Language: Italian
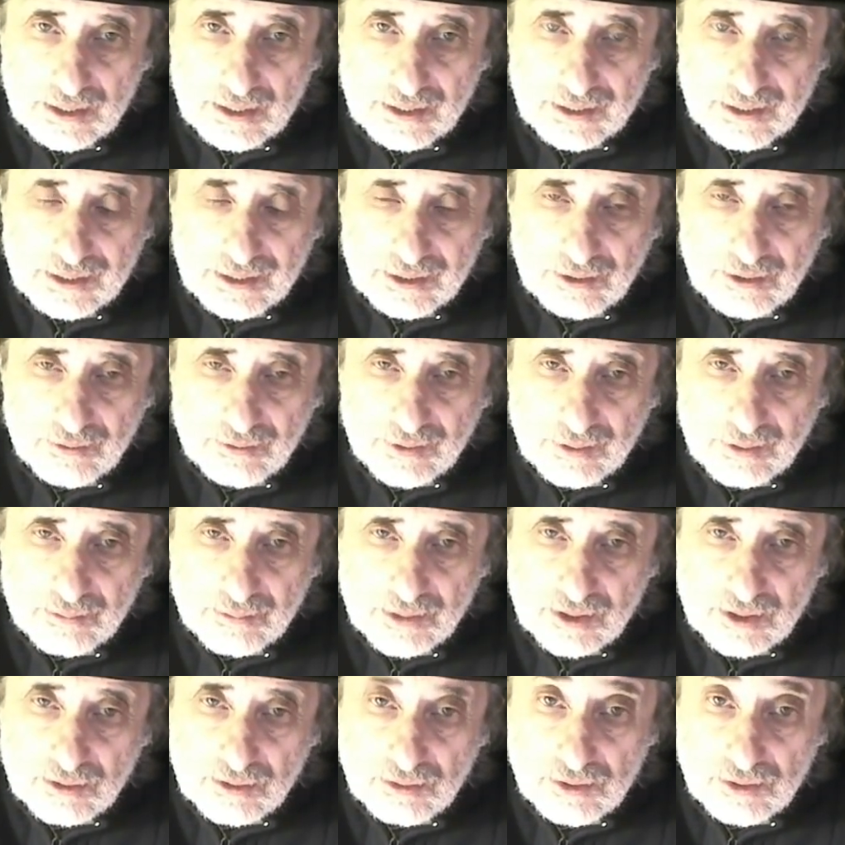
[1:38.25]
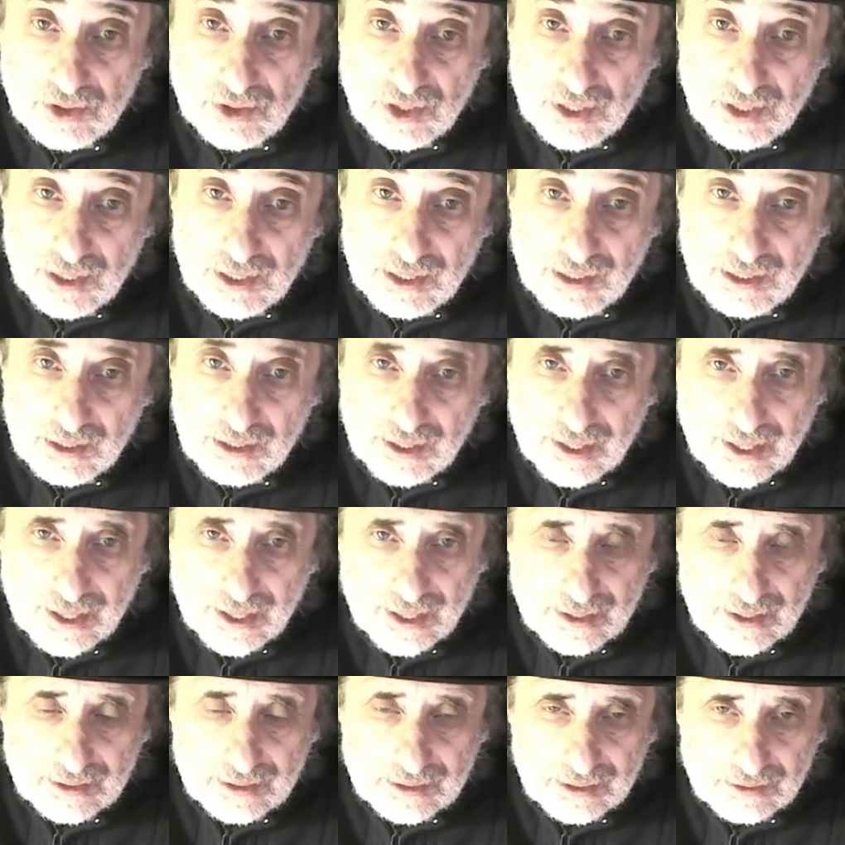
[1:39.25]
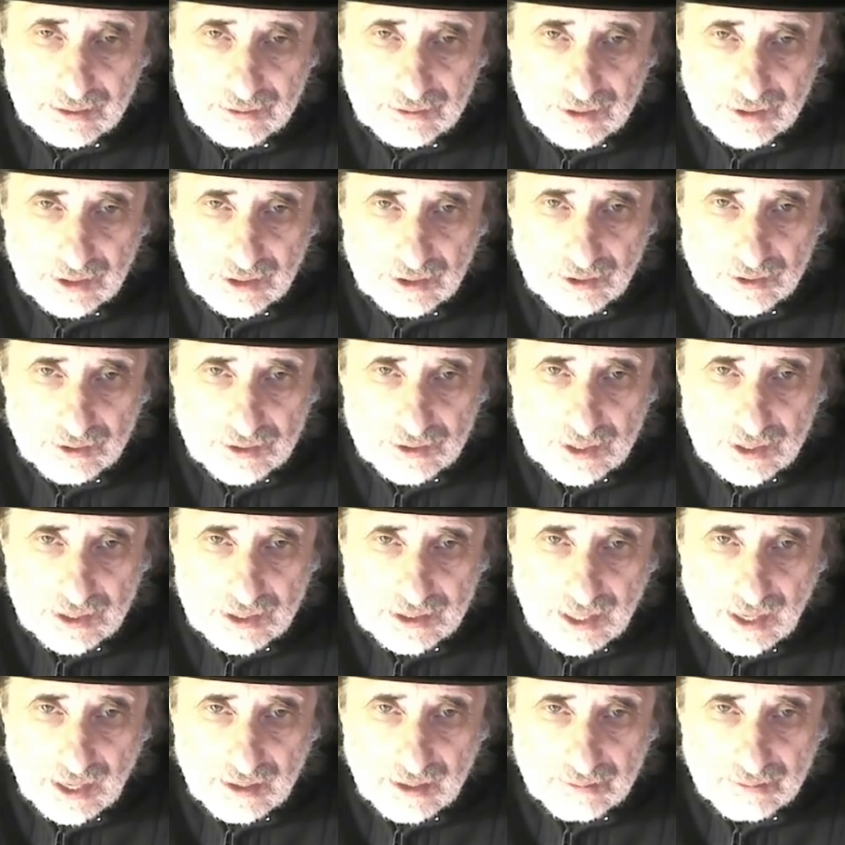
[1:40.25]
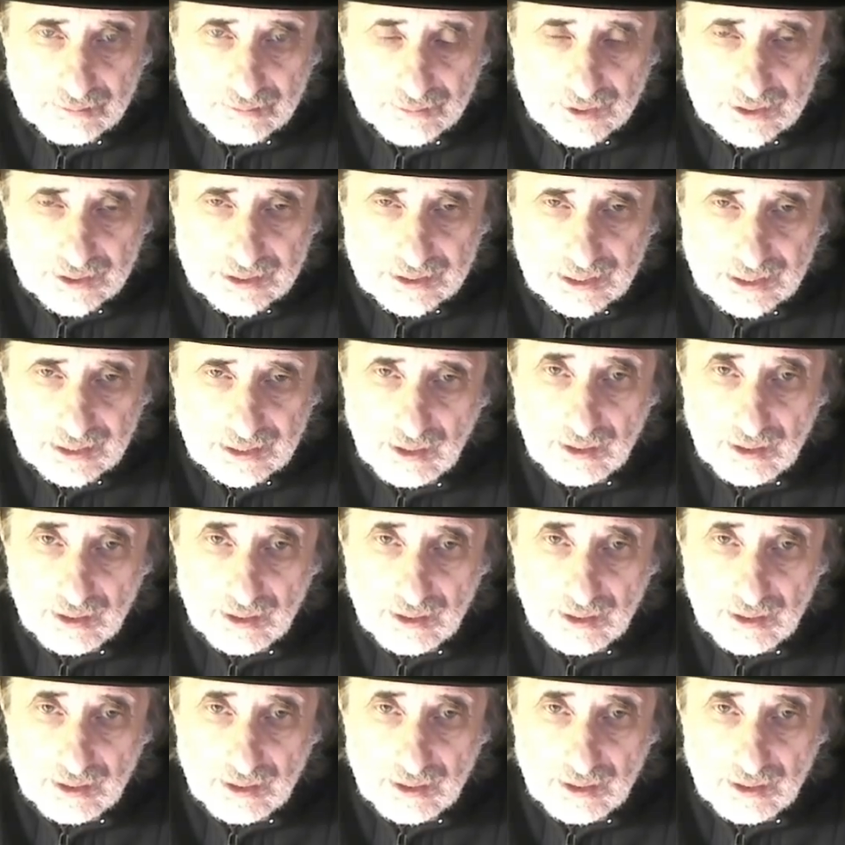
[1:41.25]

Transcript: che dovrebbe suggerire anche una cosa semplice.